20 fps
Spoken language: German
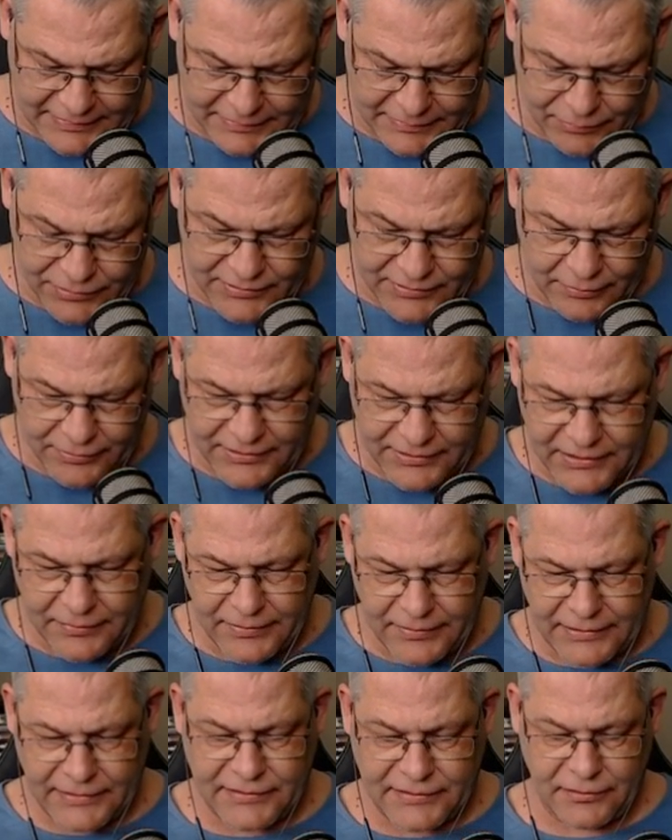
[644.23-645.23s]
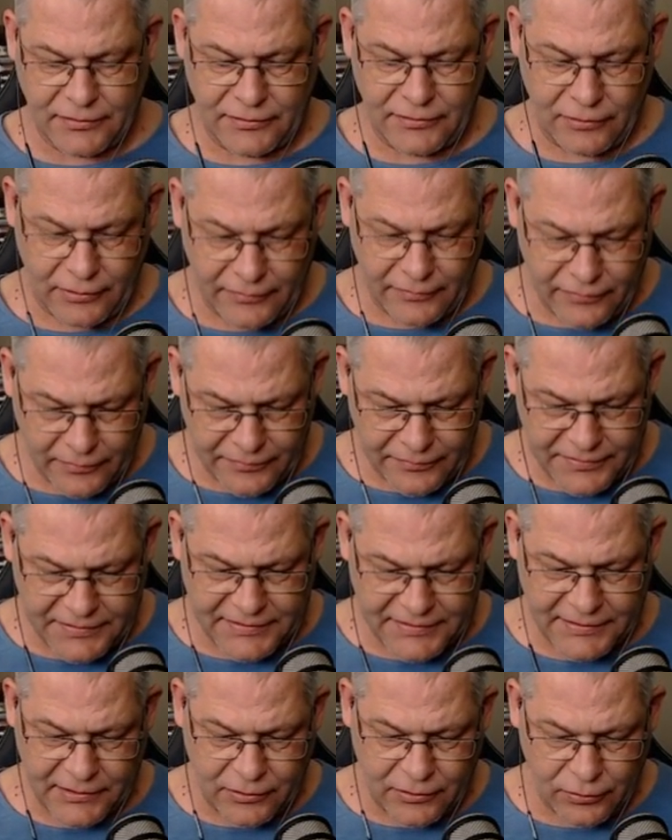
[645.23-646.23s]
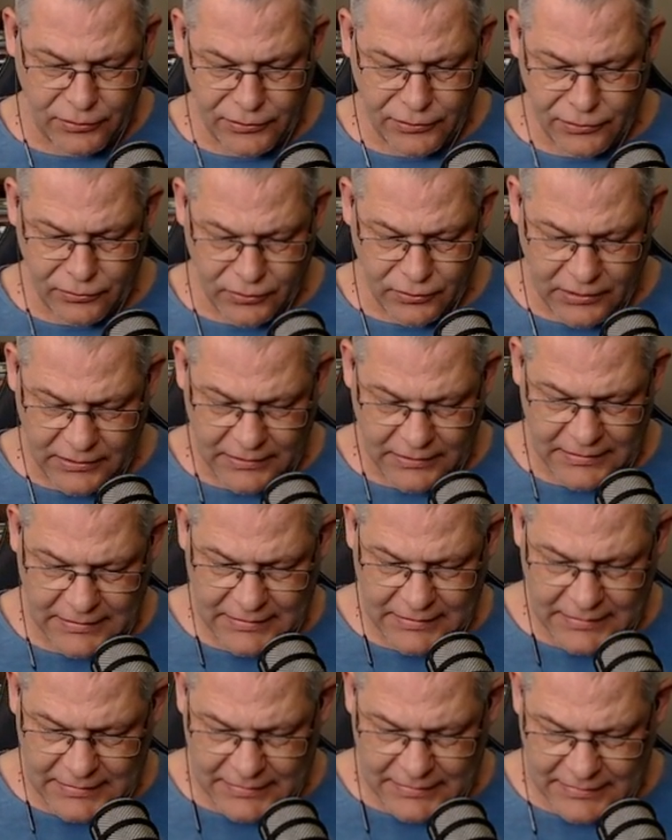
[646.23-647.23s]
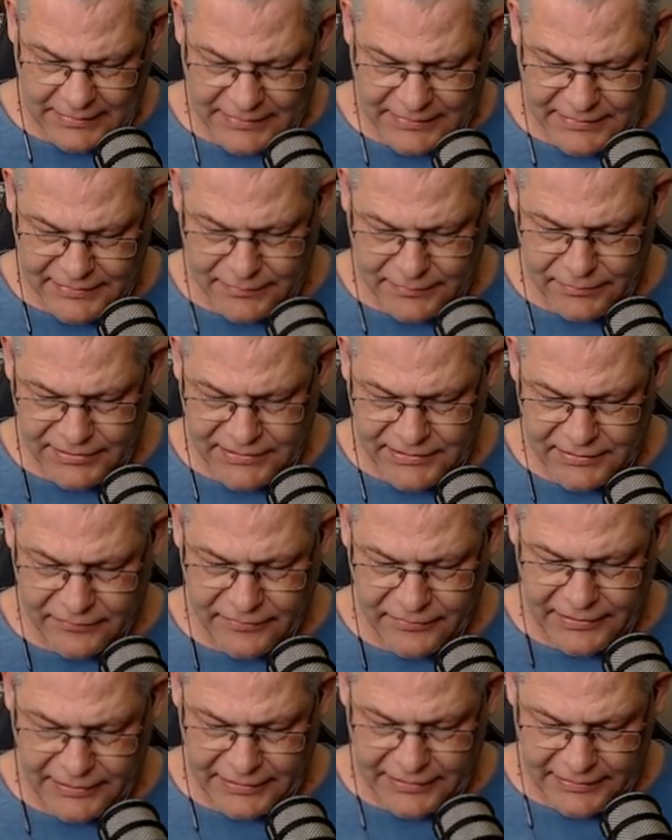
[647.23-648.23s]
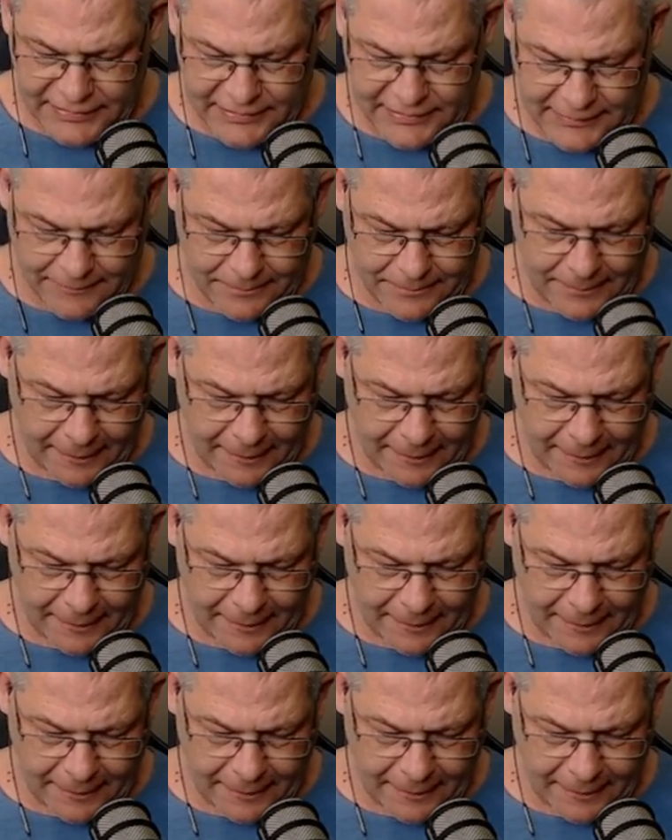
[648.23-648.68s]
Ich muss auch die Queen zünden. 59 Sekunden nur. Das ist ein bisschen wenig.